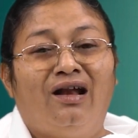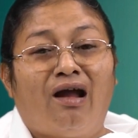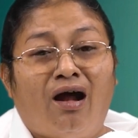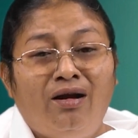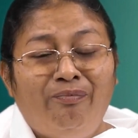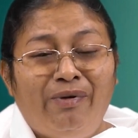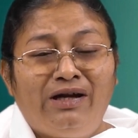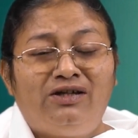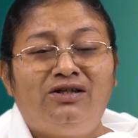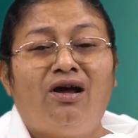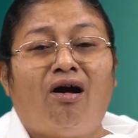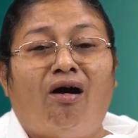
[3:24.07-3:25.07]
நான் பெற்ற
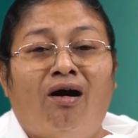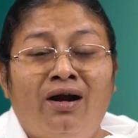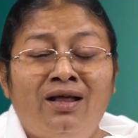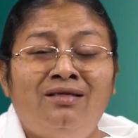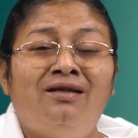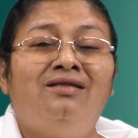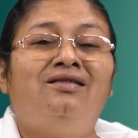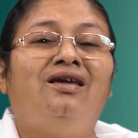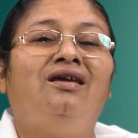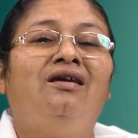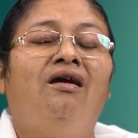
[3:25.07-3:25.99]
ஆனந்தத்தை